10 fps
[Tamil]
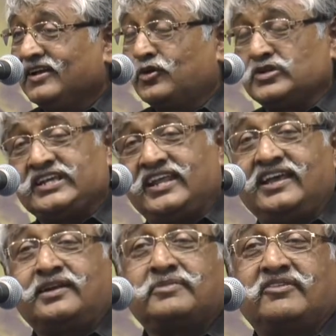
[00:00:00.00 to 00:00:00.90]
கொஞ்ச
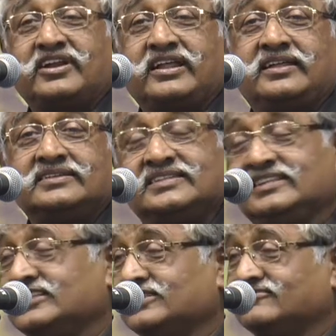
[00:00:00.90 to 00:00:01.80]
நேரம் அவர்
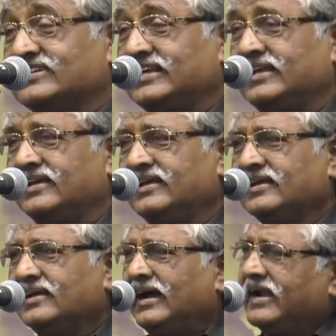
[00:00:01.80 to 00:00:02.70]
சிந்தித்து விட்டு
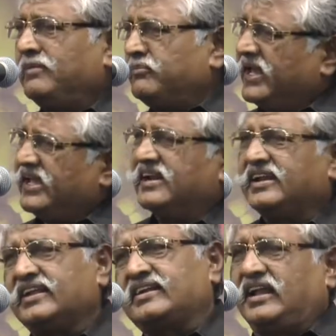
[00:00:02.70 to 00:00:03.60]
அண்ணன்
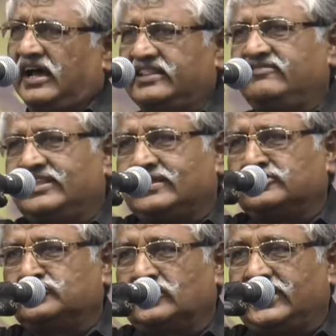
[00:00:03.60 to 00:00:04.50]
மேயர்னே இருக்கலாம் அதுவே
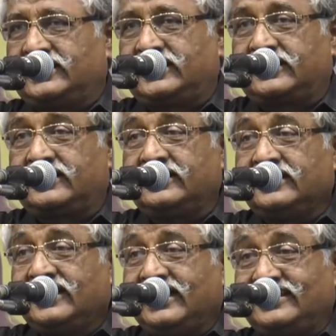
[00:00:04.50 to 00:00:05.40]
தமிழ் சொல் தான்
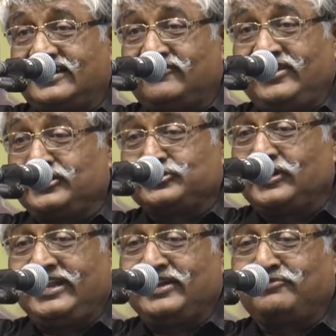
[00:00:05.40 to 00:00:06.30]
அதற்கு வேறு
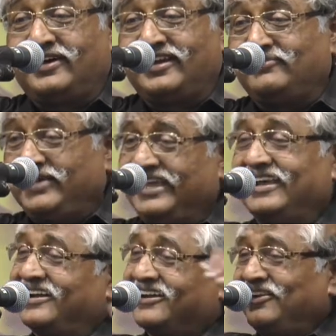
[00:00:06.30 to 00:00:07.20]
சொல்லி நம்மால்
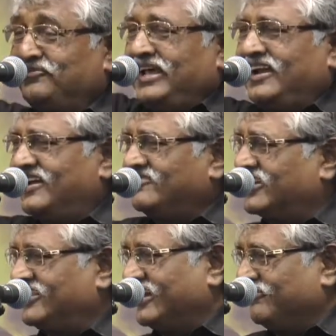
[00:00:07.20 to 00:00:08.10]
மேயர் என்றால் மேலானவர்
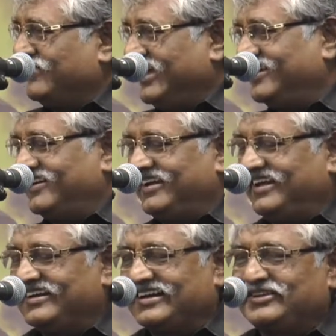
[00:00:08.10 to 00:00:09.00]
தான் மேயர் என்றே
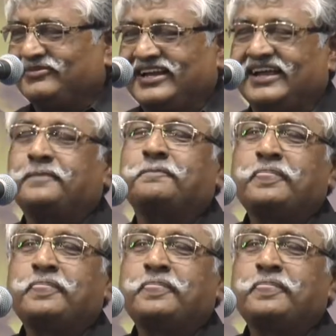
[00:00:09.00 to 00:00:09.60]
இருக்கட்டும் என்றார்